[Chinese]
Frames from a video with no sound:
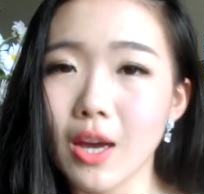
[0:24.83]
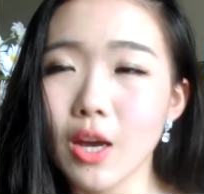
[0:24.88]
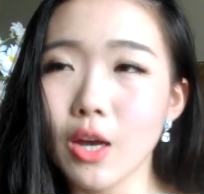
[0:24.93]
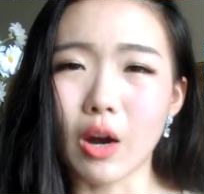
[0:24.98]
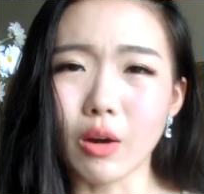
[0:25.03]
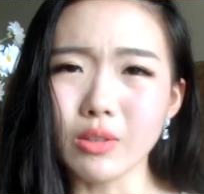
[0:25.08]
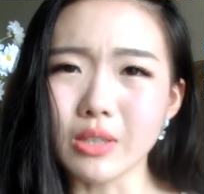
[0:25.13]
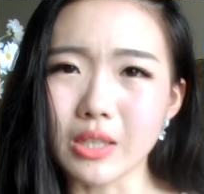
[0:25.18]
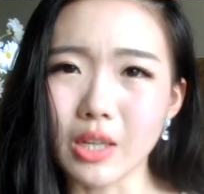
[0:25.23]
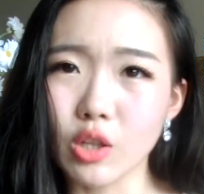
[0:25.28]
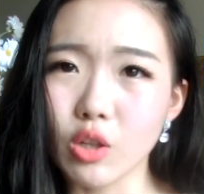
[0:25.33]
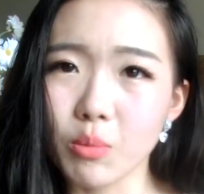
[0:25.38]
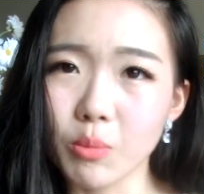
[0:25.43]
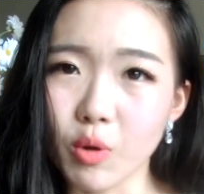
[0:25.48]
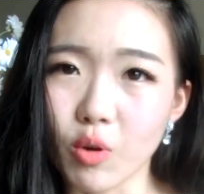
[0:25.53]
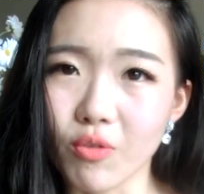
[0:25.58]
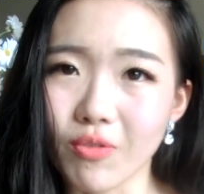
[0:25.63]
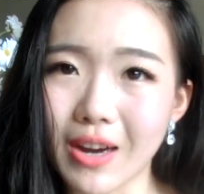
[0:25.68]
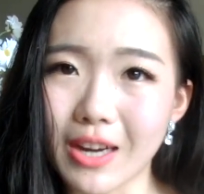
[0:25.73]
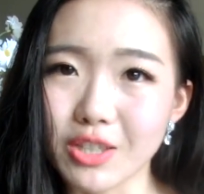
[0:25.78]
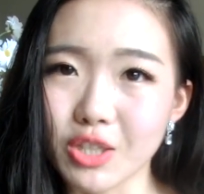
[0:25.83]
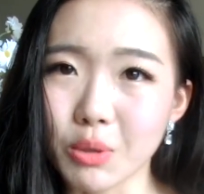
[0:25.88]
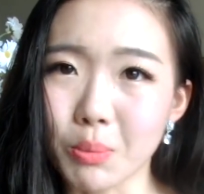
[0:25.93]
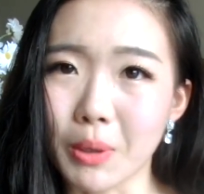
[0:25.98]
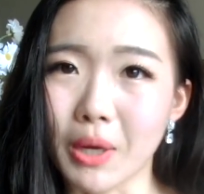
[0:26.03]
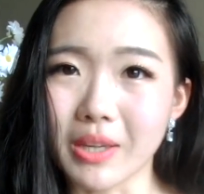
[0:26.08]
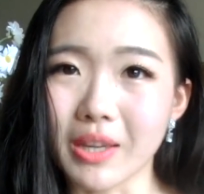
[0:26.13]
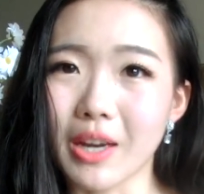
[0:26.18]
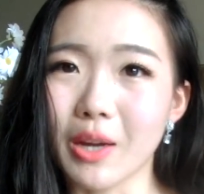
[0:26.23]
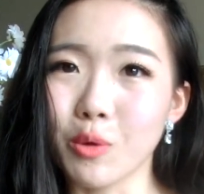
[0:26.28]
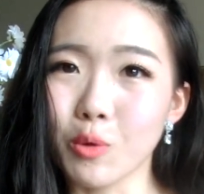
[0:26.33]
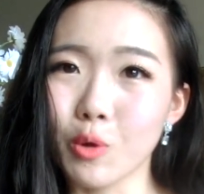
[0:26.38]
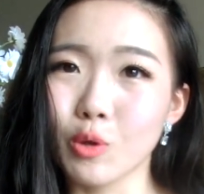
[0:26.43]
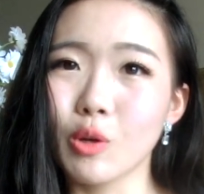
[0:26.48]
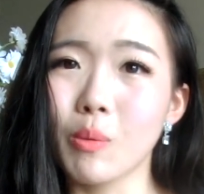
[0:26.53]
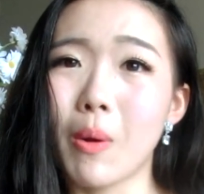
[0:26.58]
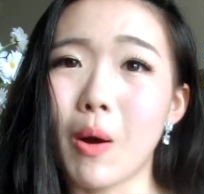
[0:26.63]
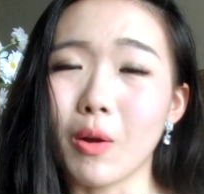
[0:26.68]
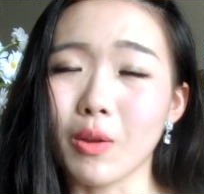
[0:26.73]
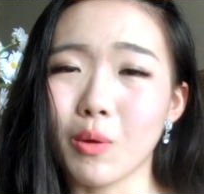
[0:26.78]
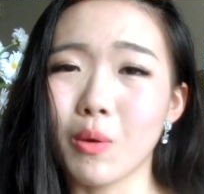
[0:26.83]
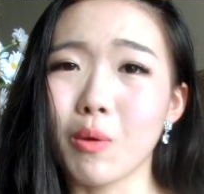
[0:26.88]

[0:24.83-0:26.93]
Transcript: 好几天都没有发视频，很多人就跑到